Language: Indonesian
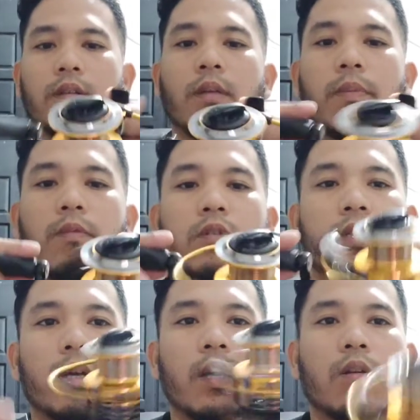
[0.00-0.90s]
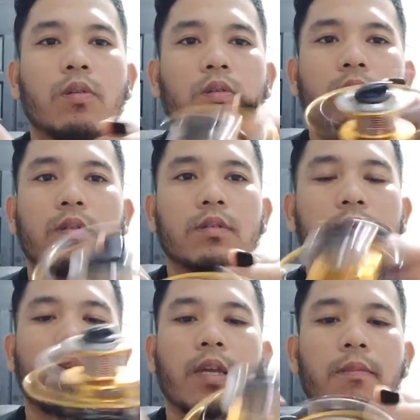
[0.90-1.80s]
Jadi menurut saya kalau untuk
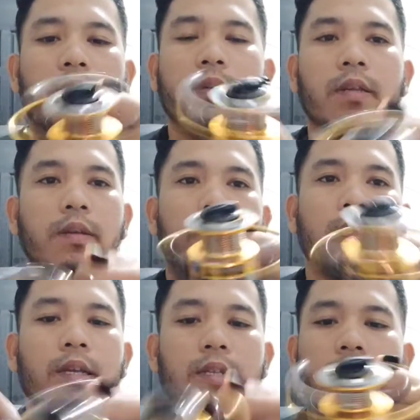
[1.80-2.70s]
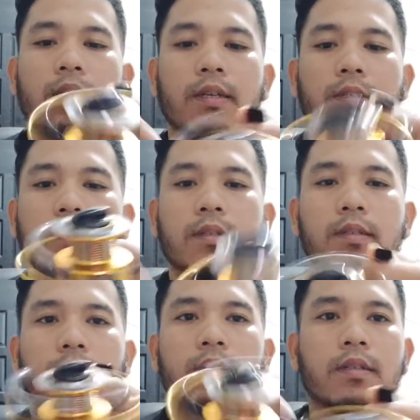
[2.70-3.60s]
saya memilih ini aja.
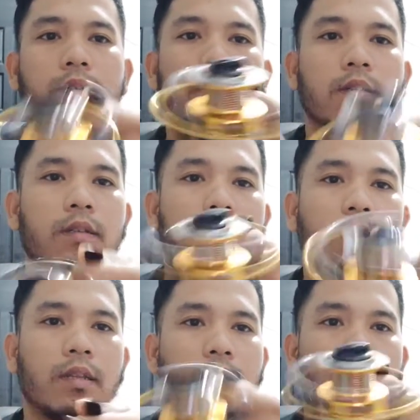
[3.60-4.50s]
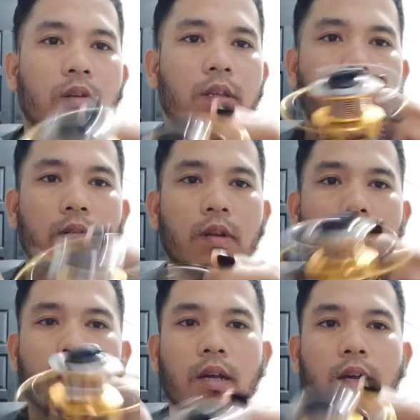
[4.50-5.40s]
Nanti kalau kita
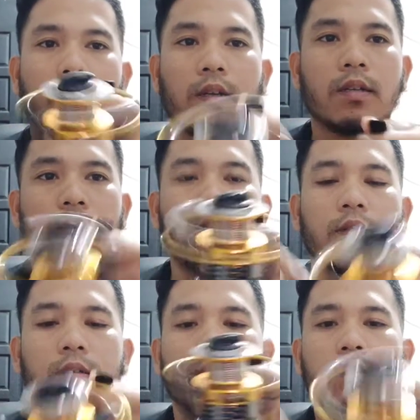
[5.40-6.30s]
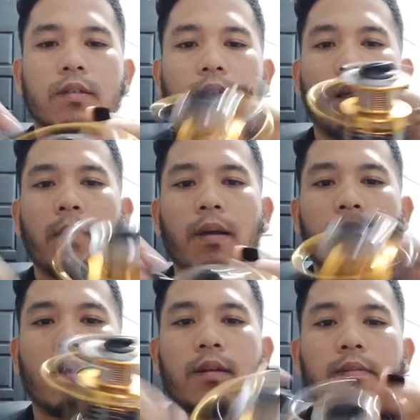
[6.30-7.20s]
udah
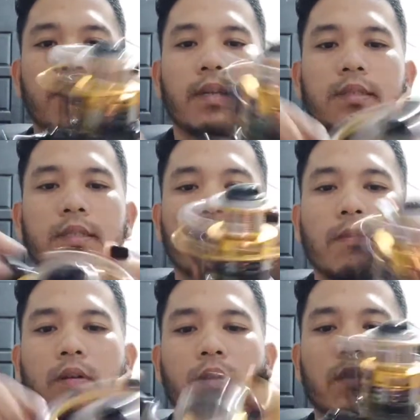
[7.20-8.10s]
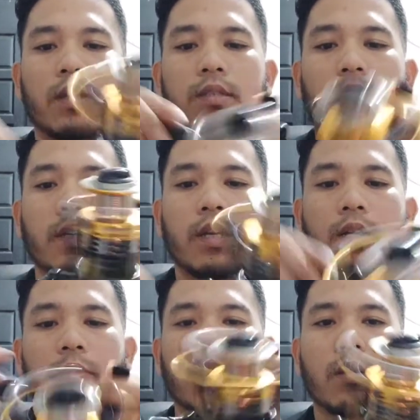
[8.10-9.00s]
lama mancingnya baru kita cari yang
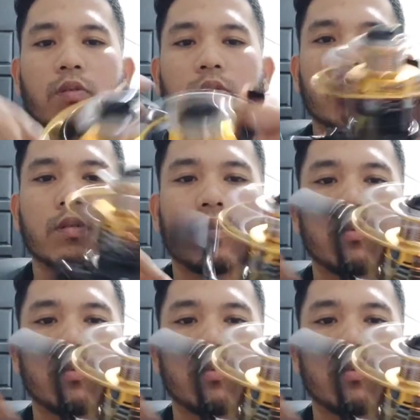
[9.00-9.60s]
lebih bagus